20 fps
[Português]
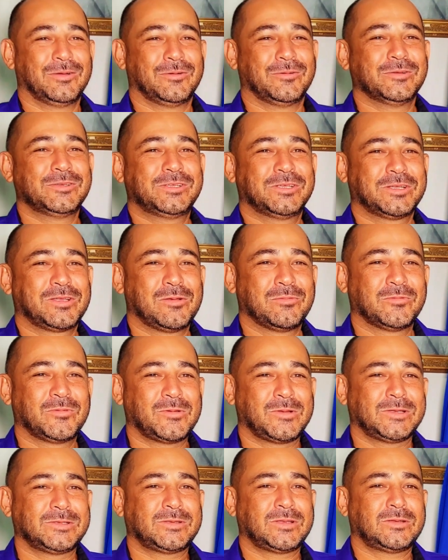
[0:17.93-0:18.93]
Hoje chegamos
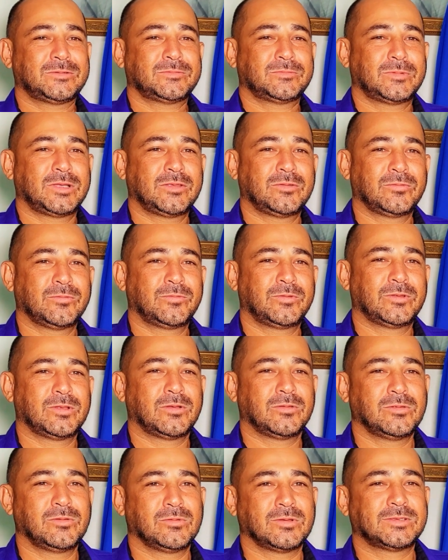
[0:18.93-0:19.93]
a mais um
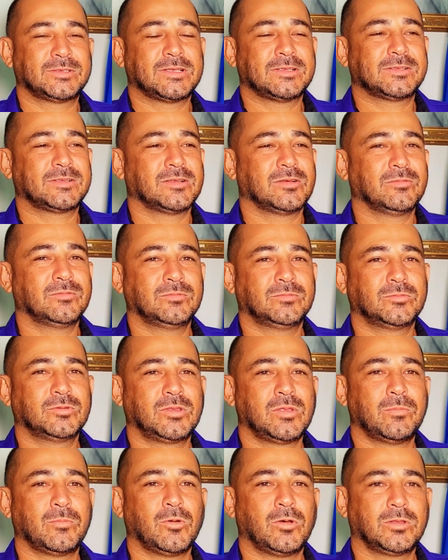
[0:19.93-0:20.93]
final de uma sessão
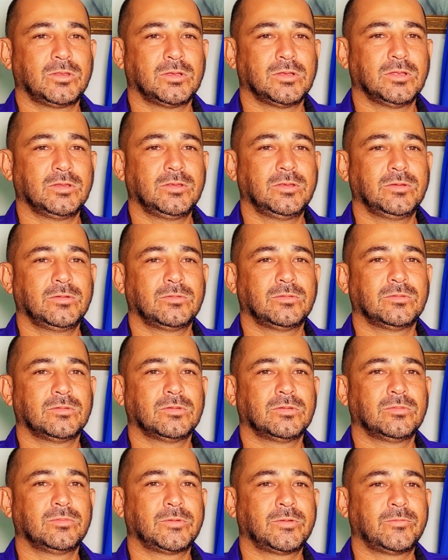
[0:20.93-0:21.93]
muito importante,
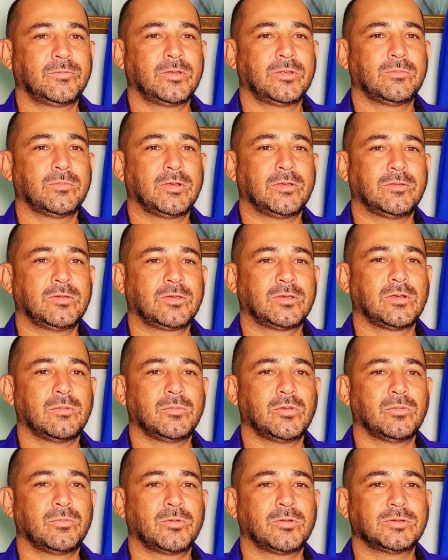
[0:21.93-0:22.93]
onde o prefeito Márcio
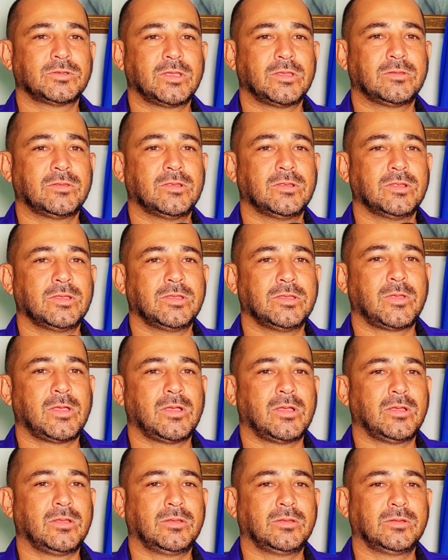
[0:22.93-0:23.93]
encaminhou um projeto de lei
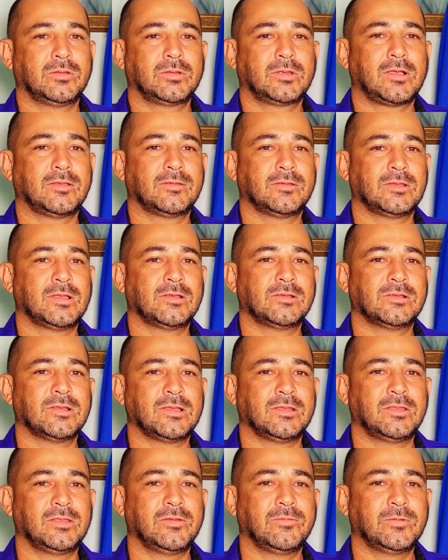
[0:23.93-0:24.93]
à Casa
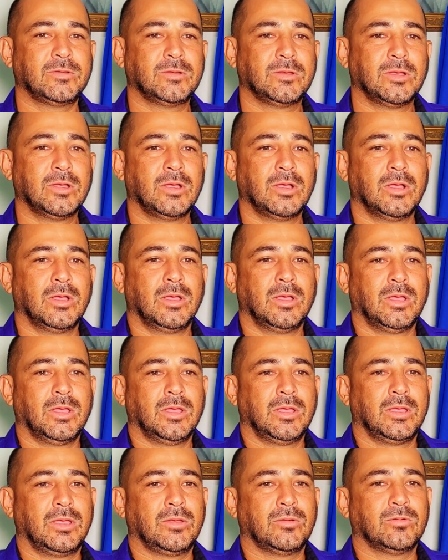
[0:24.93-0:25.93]
Legislativa,
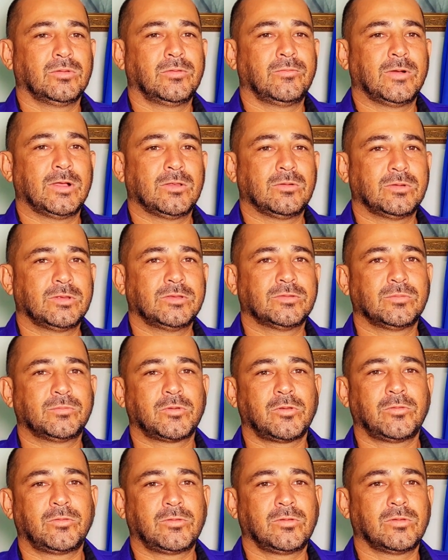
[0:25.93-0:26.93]
é onde valoriza o
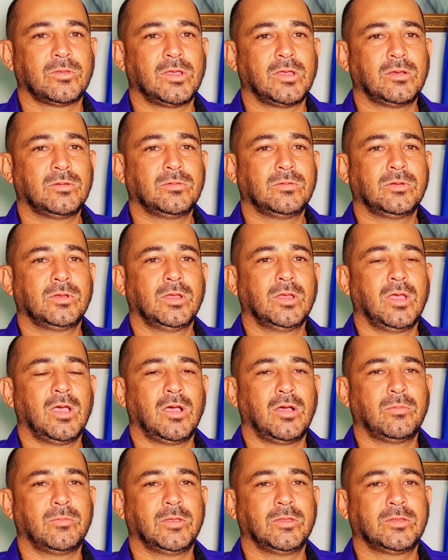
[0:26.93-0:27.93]
profissional,
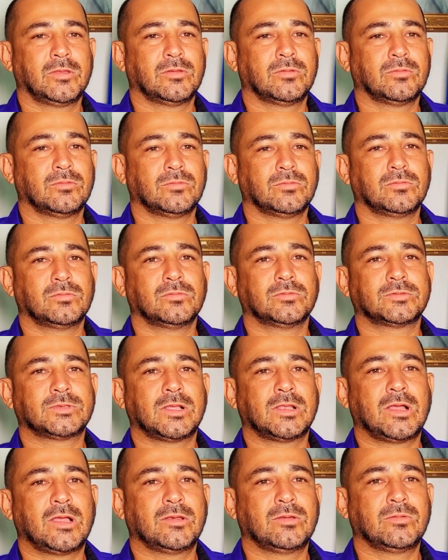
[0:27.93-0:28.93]
aumentando o
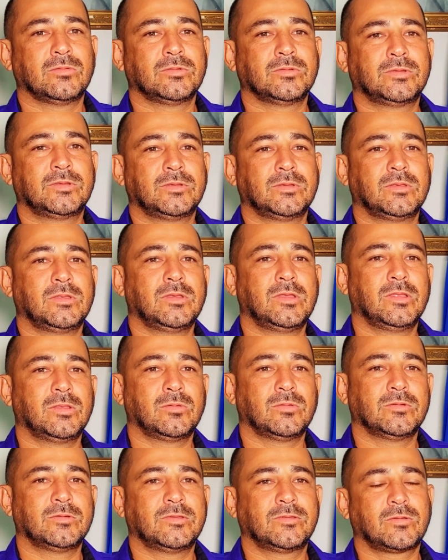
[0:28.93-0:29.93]
salário dos
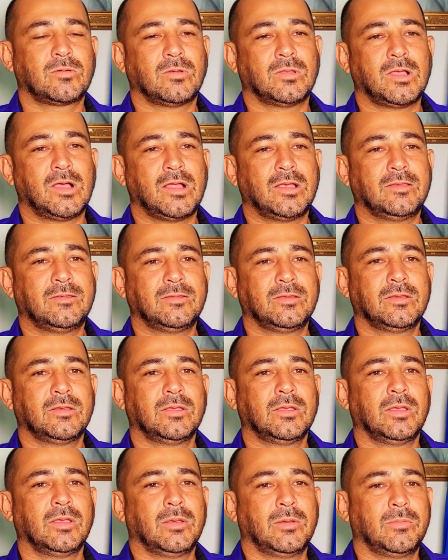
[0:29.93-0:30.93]
diretores escolares,
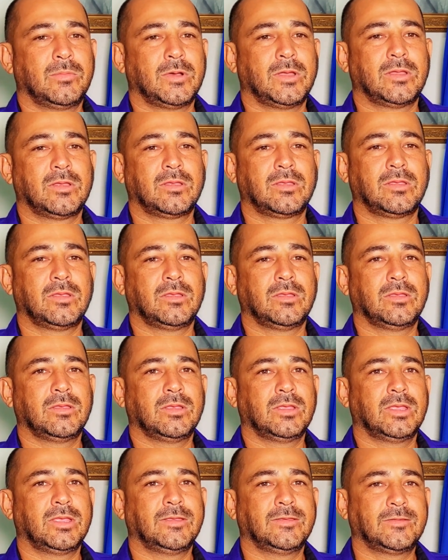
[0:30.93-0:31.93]
para que
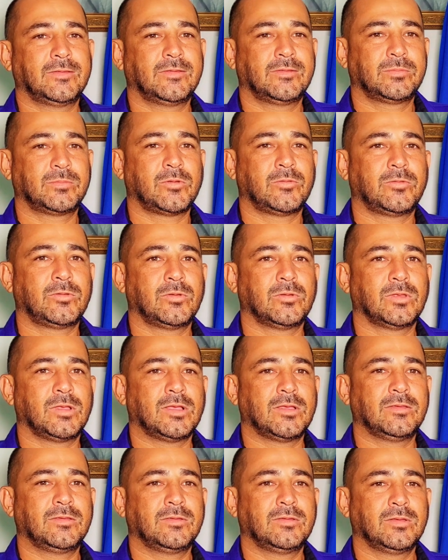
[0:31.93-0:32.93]
esses
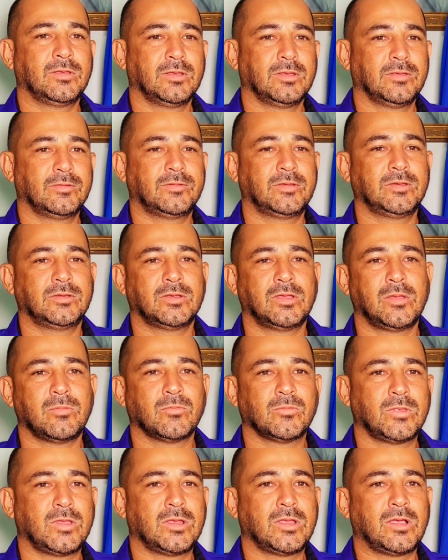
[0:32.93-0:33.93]
profissionais sejam
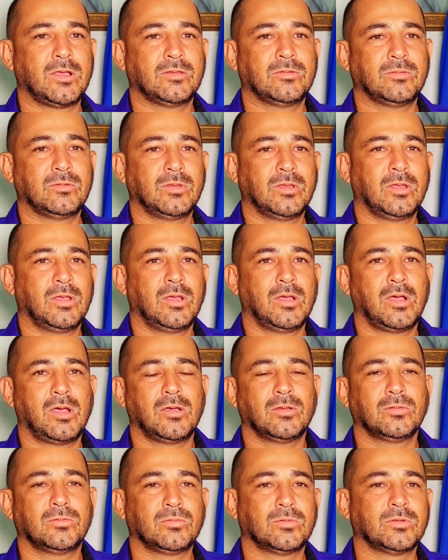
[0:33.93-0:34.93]
remunerados à
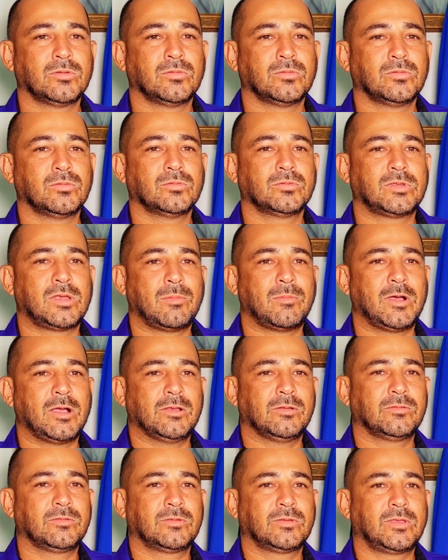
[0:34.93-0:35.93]
altura do, do
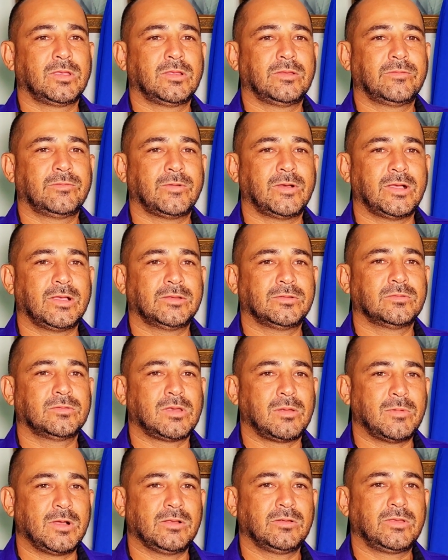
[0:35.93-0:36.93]
trabalho, que eles faz, do
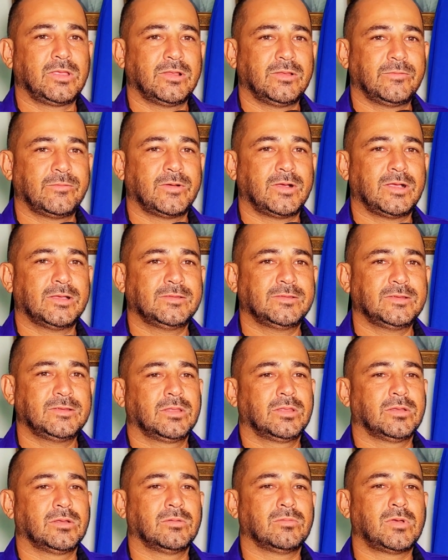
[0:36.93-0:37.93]
trabalho que eles fazem.
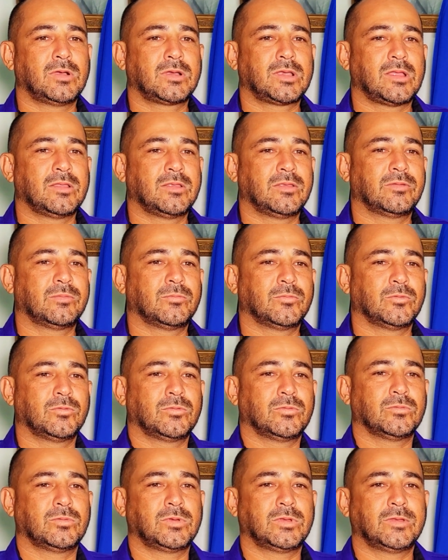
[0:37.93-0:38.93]
Então, agradeço
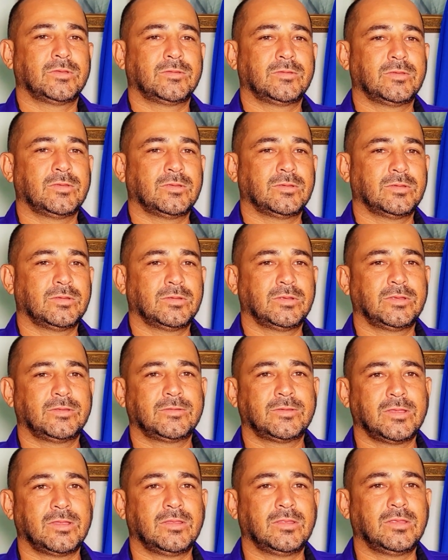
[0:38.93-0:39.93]
muito esse
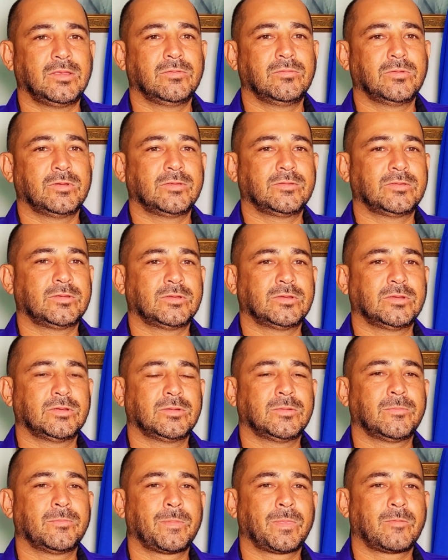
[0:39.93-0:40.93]
incentivo, essa
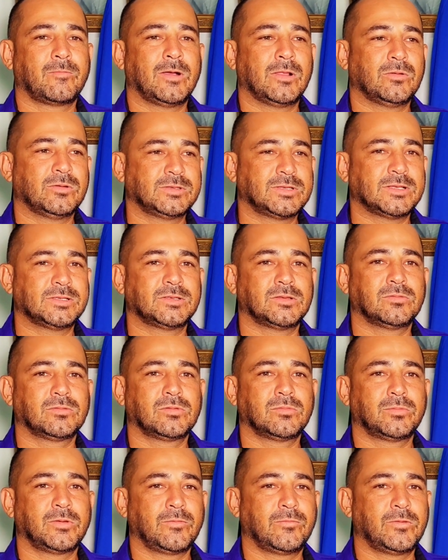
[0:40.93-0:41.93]
valorização que
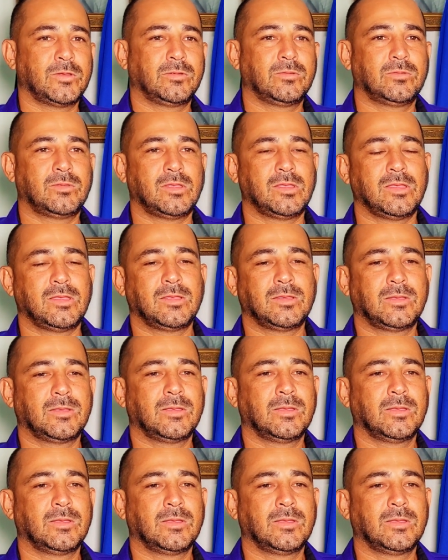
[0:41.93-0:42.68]
o prefeito tem